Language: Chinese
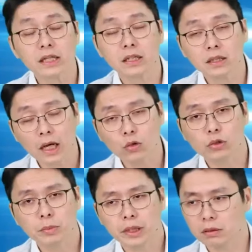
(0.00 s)
年大扩
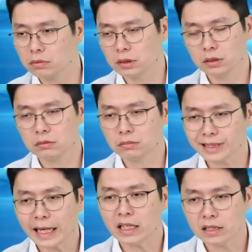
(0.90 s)
一倍，可能
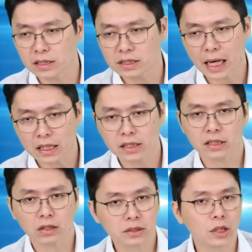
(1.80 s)
再一年、下一
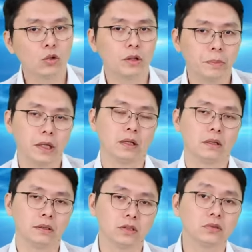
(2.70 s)
年要再扩一倍，
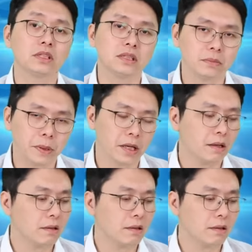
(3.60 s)
那就是四倍。